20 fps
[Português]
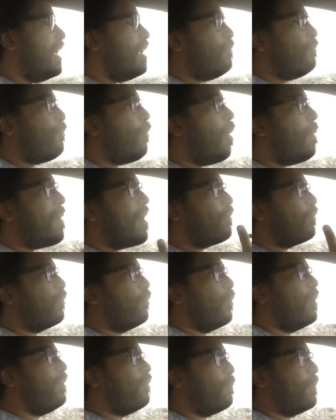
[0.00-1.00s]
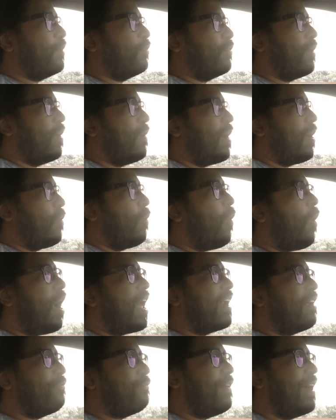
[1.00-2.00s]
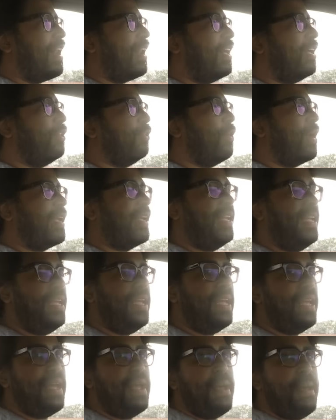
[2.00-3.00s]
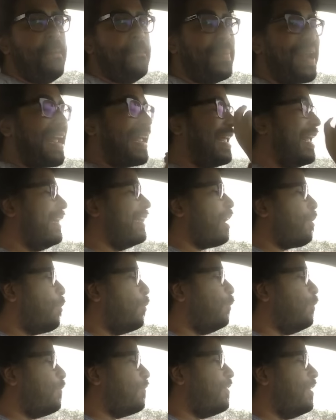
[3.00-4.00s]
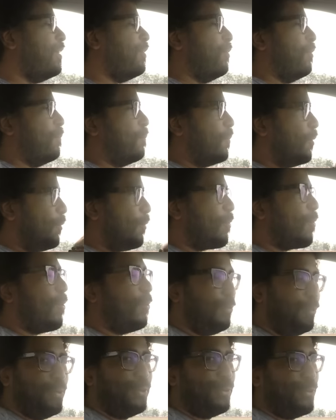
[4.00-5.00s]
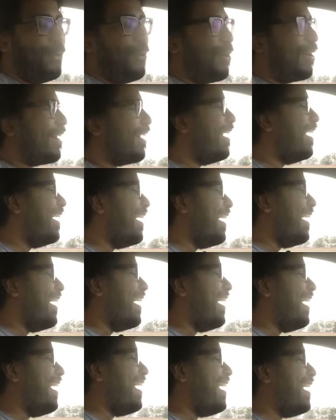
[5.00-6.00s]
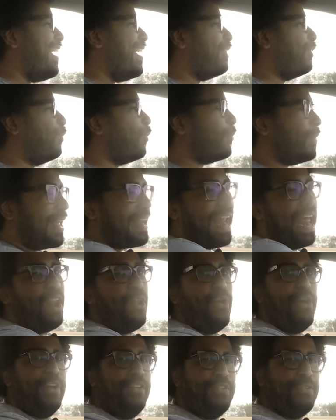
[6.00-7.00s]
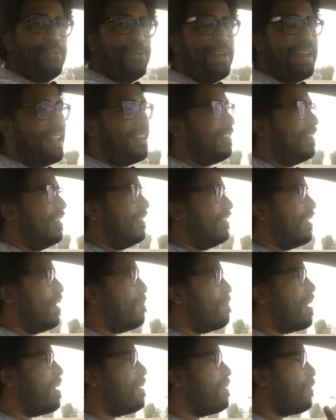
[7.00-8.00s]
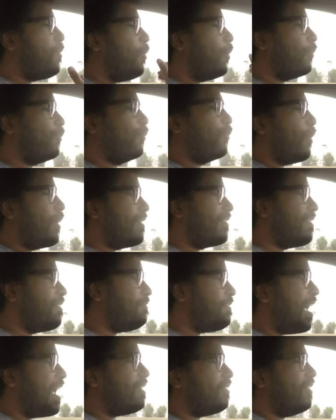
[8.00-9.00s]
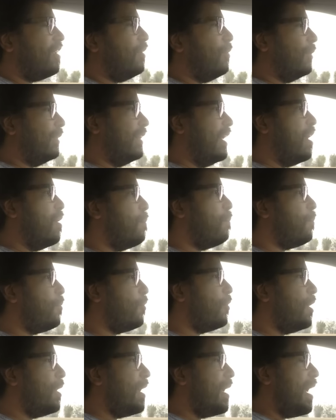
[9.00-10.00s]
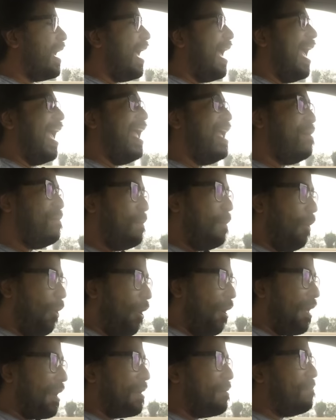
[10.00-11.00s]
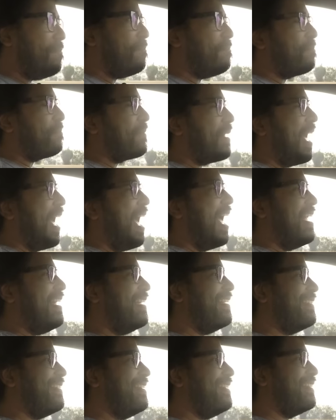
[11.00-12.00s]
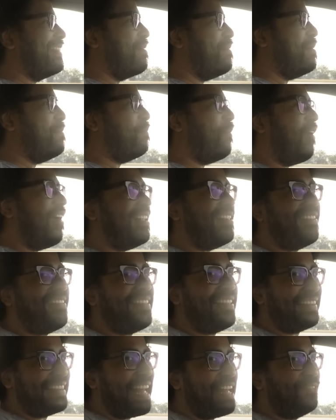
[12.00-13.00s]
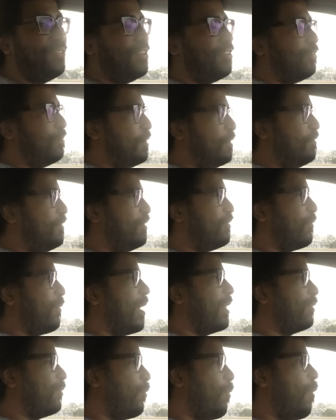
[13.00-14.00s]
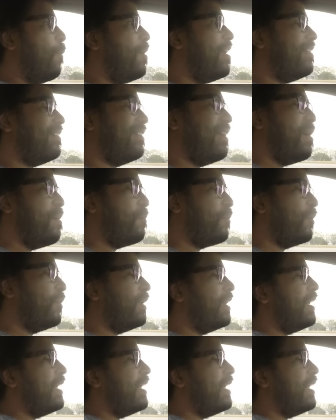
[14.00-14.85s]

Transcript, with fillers: Informações, pessoal, agora falando aqui para quem está conduzindo, para o condutor. É tudo analógico, né, gente? É uma gostosa viagem no tempo, embora aí a gente também pode citar 2024 como exemplo.